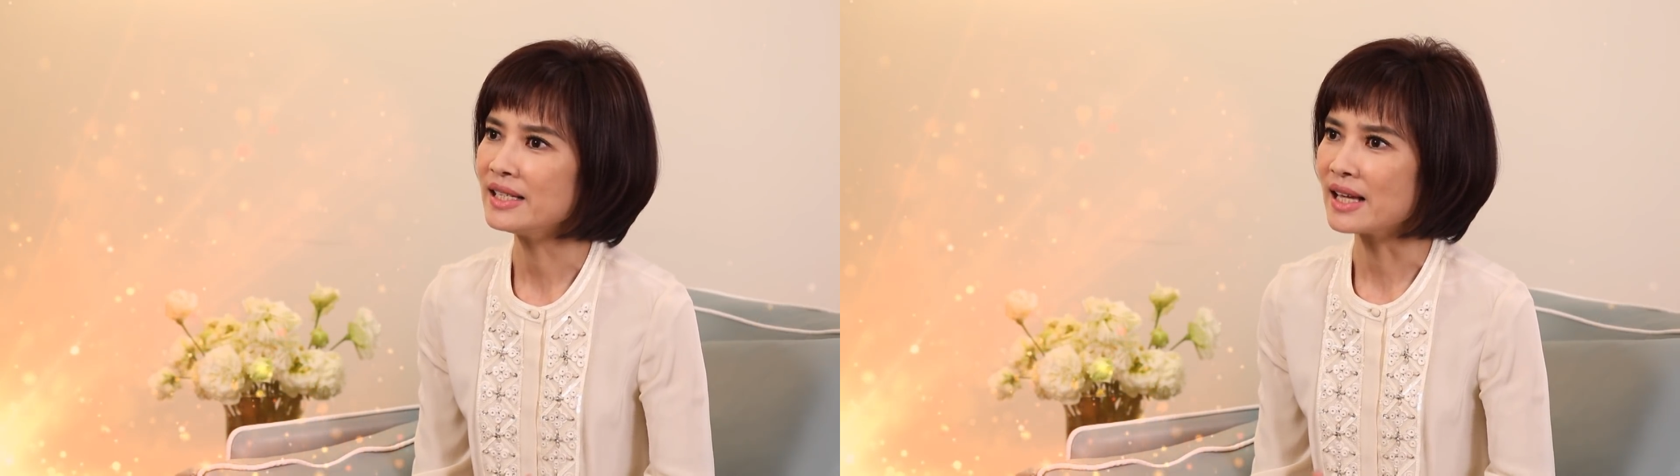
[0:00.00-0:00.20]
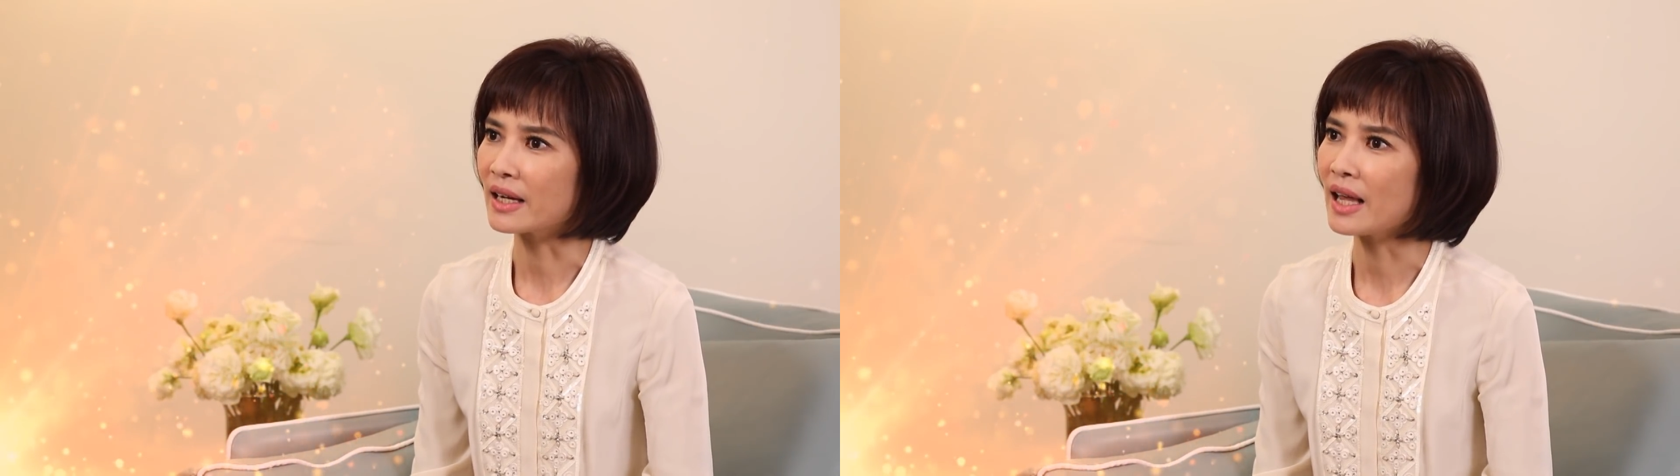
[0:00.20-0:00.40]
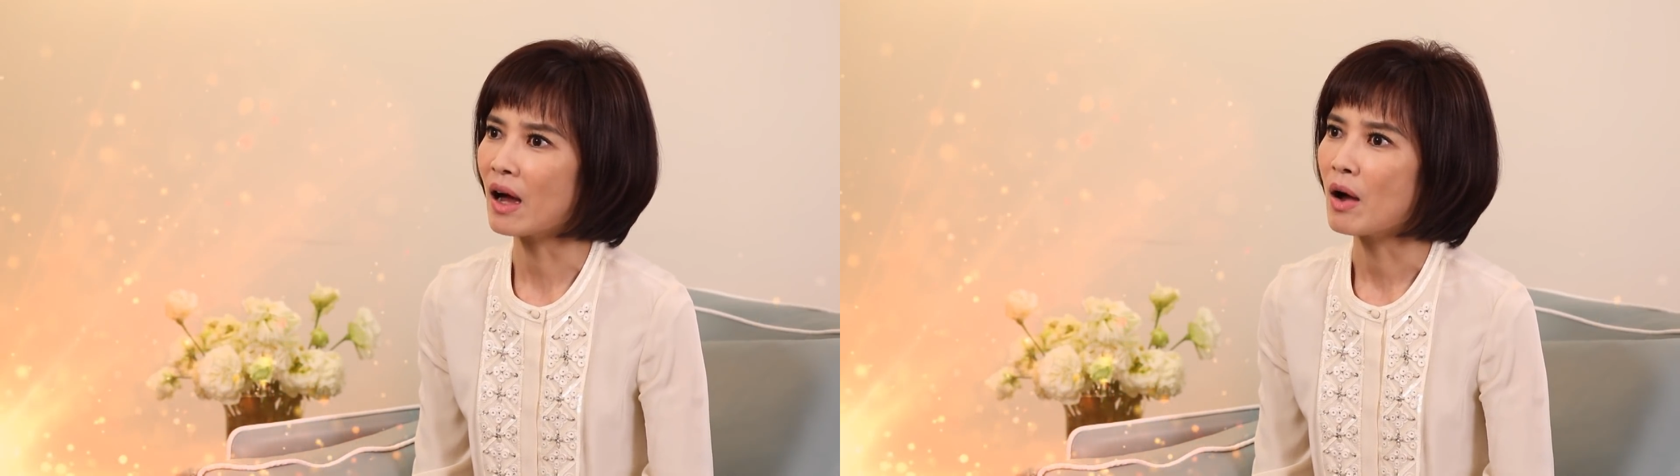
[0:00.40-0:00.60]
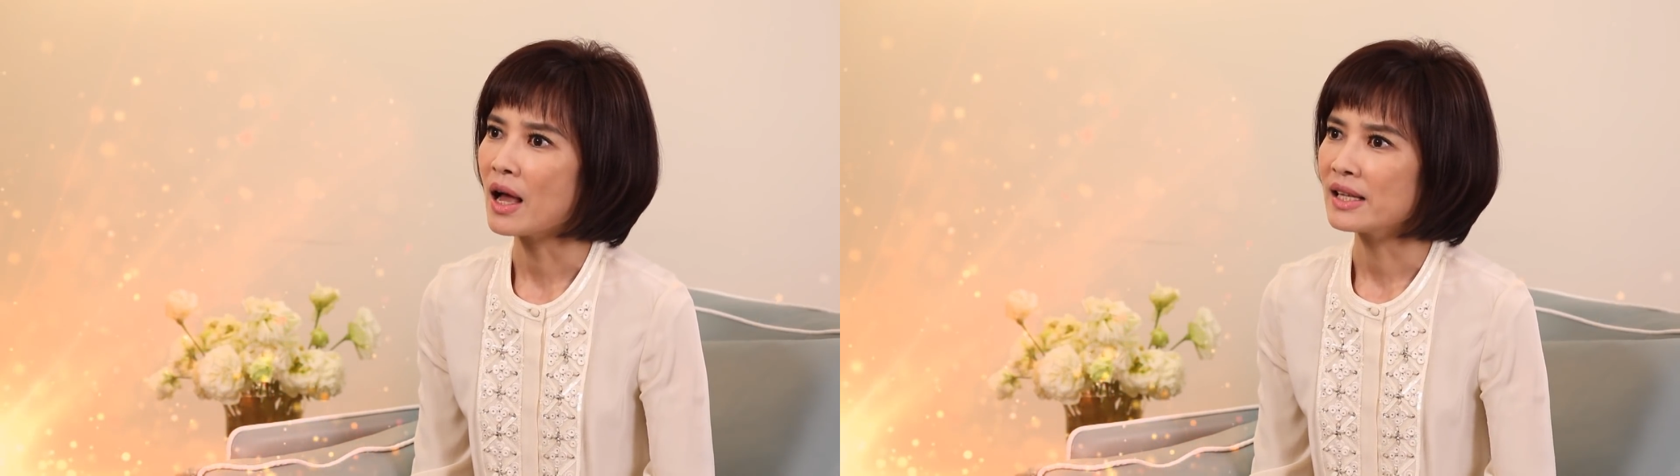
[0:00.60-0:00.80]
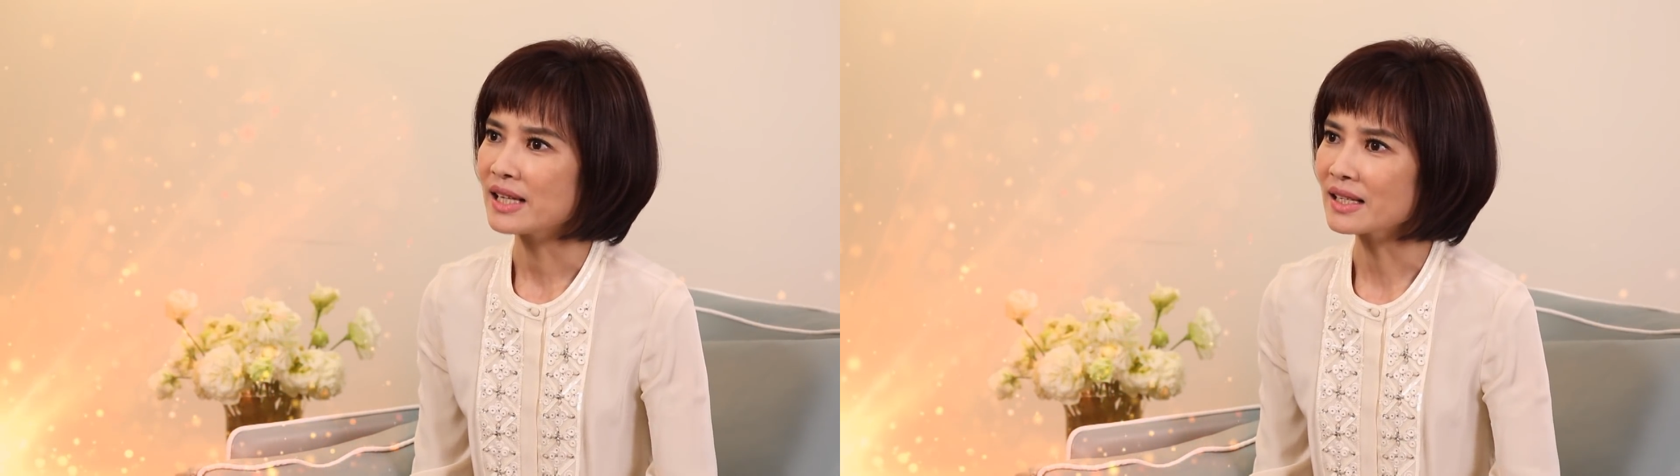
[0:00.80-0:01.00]
想要
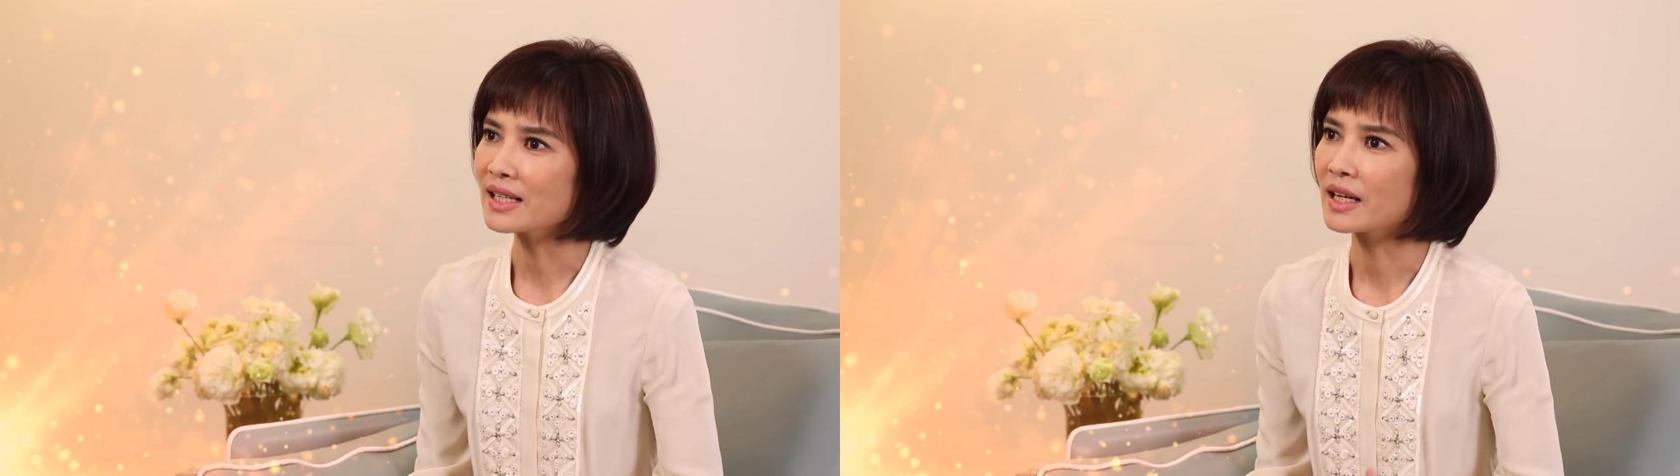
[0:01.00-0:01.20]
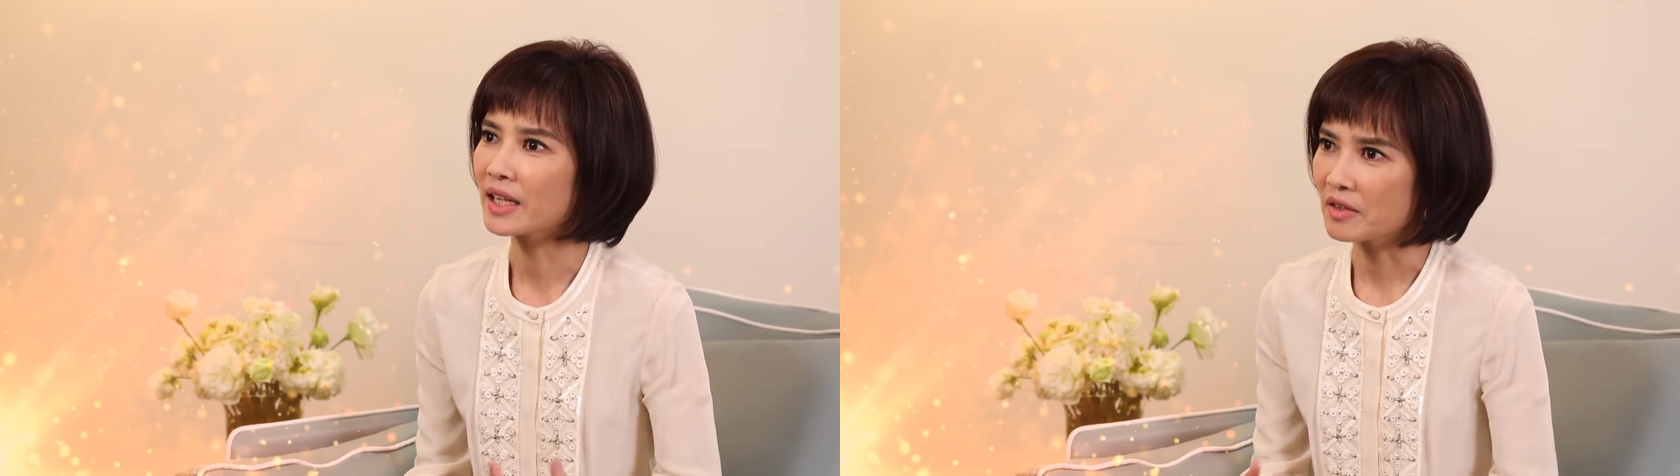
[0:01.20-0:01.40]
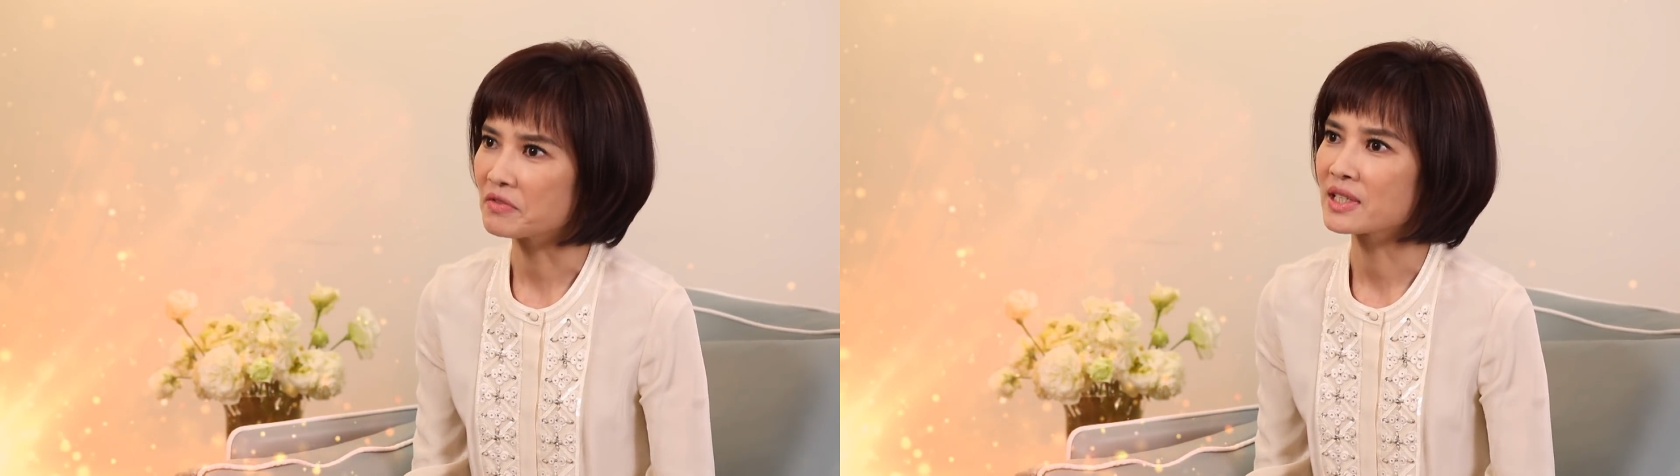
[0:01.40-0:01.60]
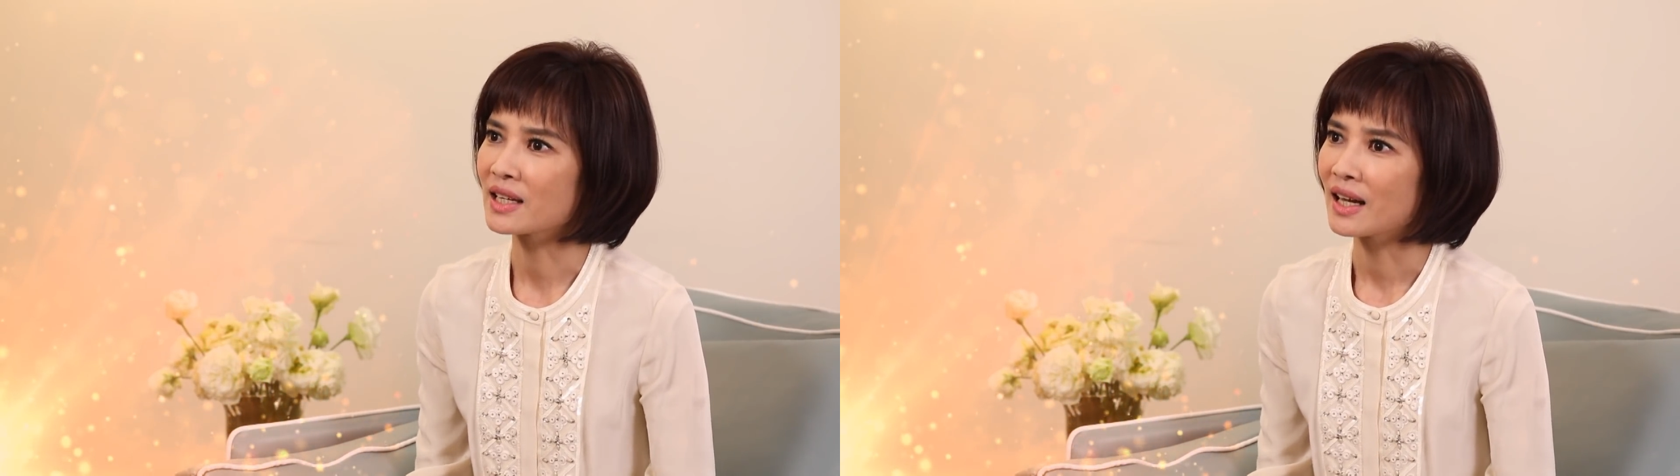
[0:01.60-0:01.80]
将这个 gift